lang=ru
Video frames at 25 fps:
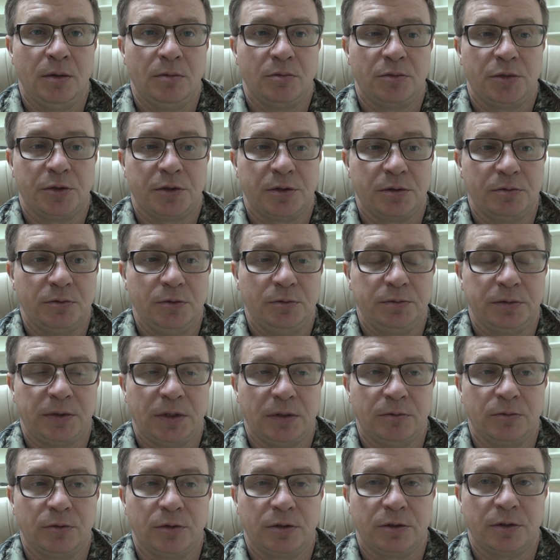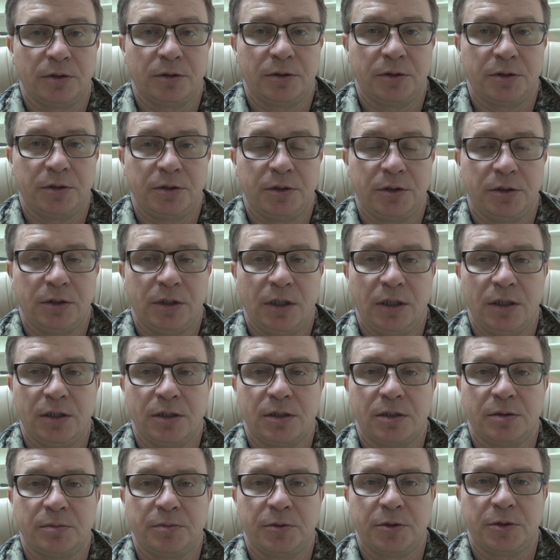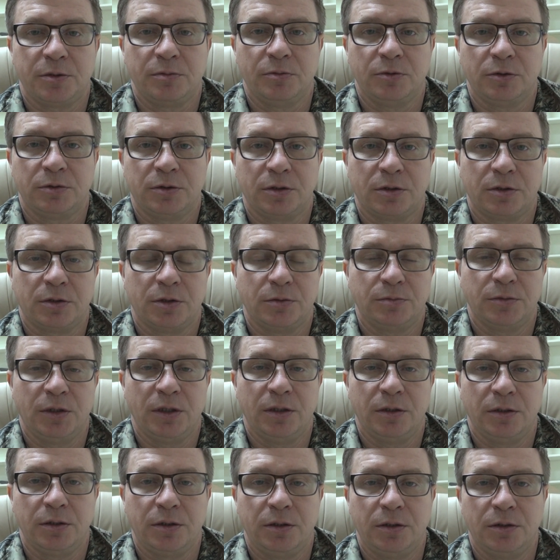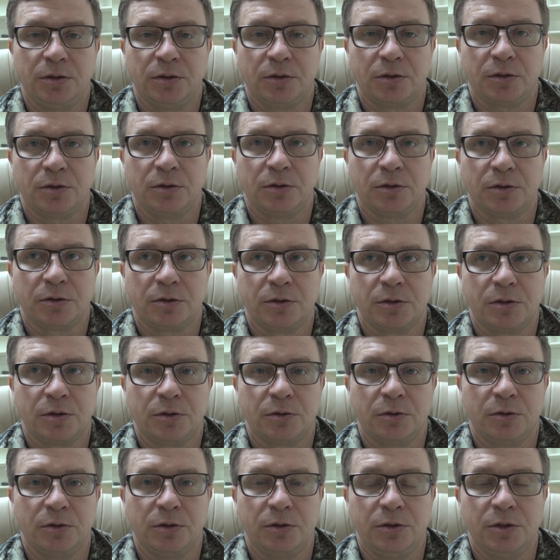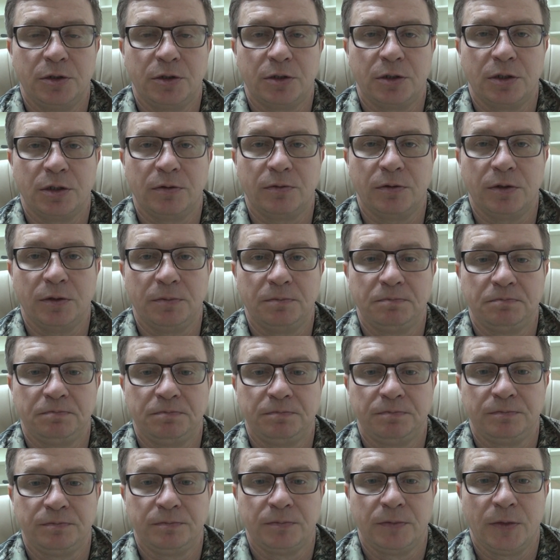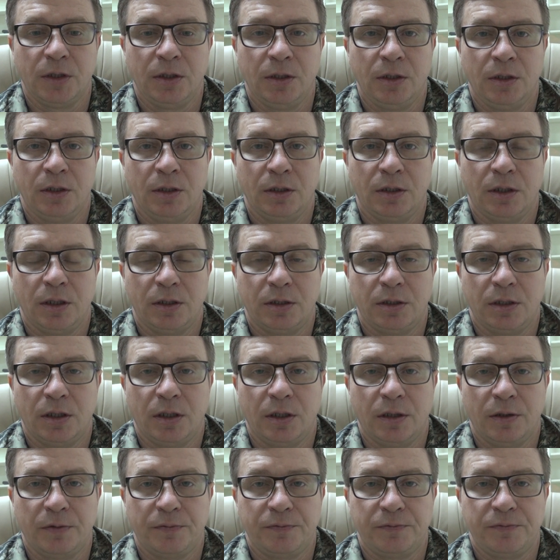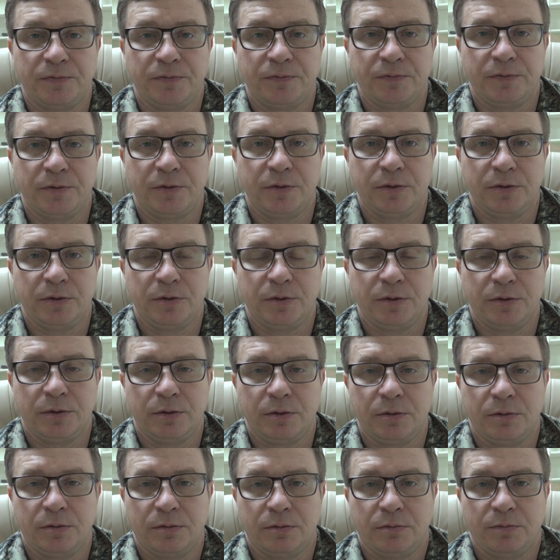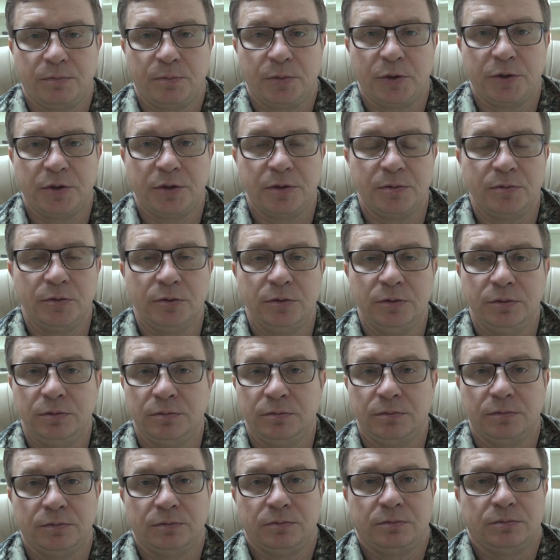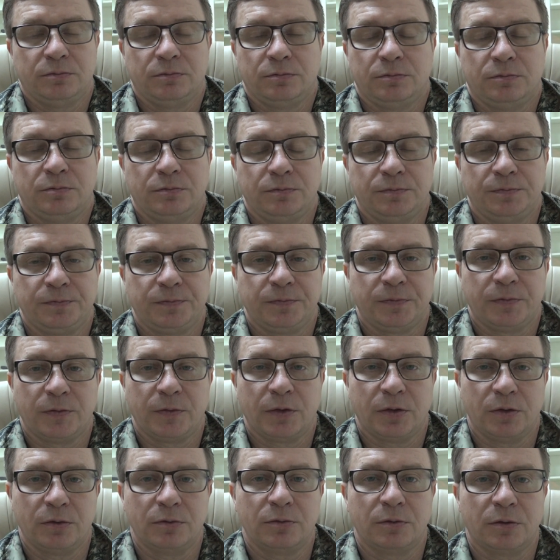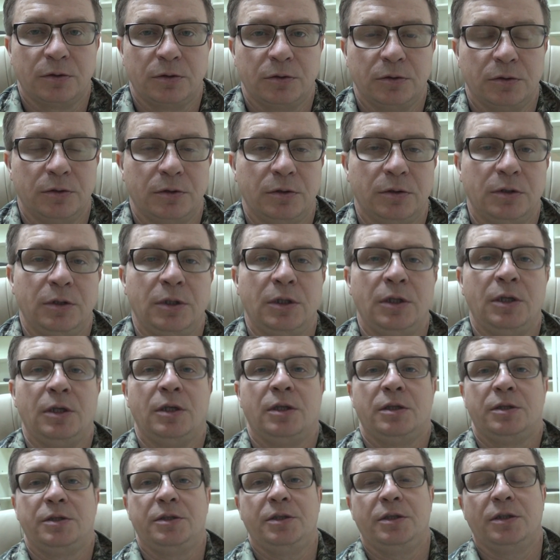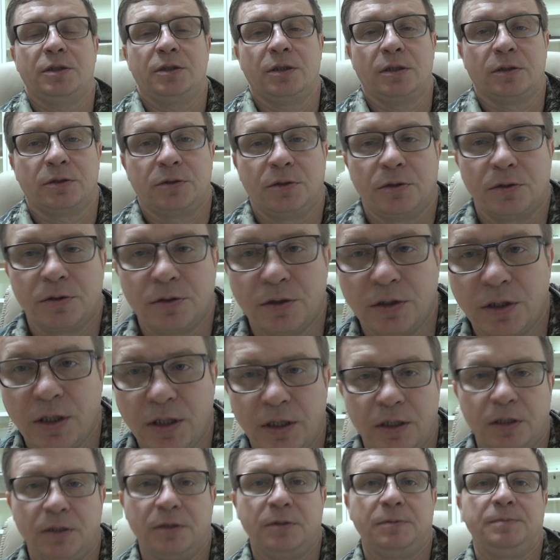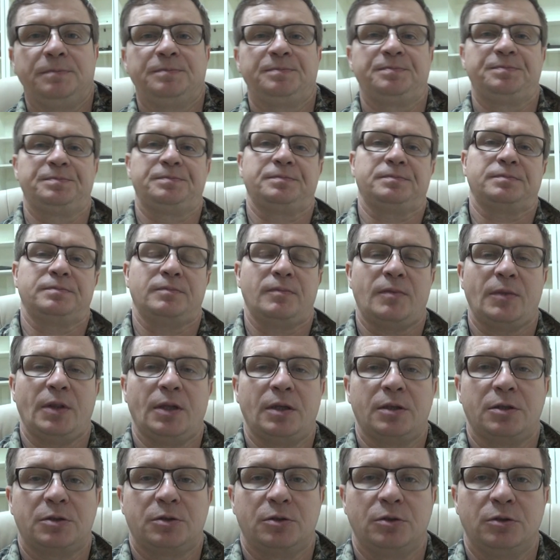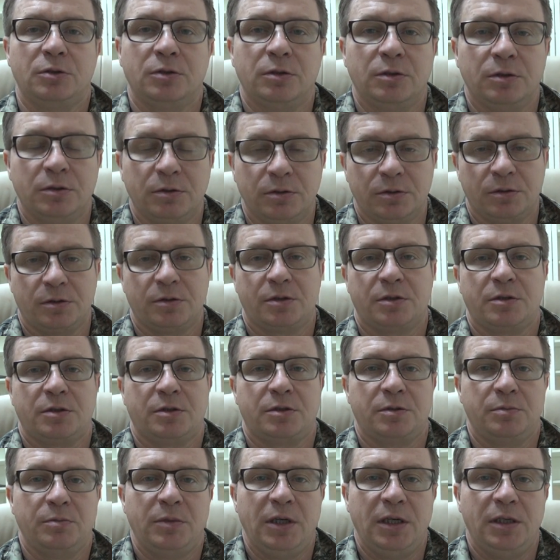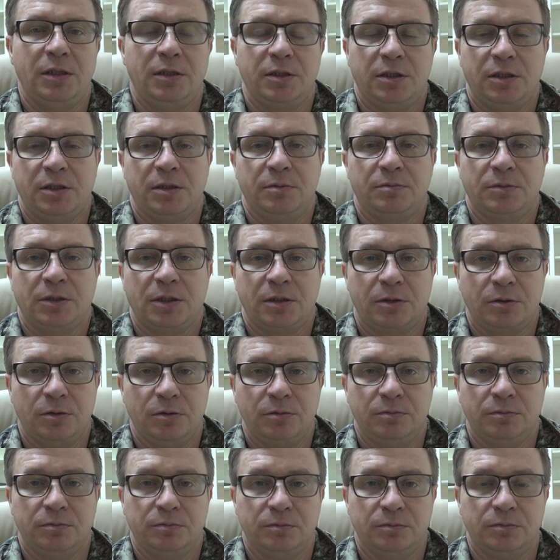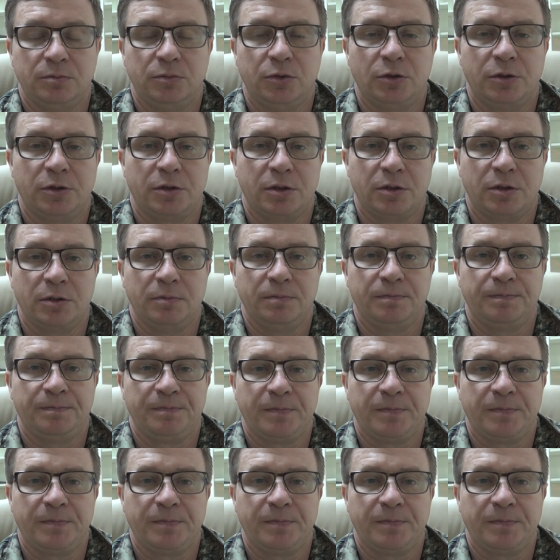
Почему? Потому что считается почему-то, что маленький нож должен стоить дешевле. Хотя почему? Ну, кто делал, тот знает, что с маленьким ножом больше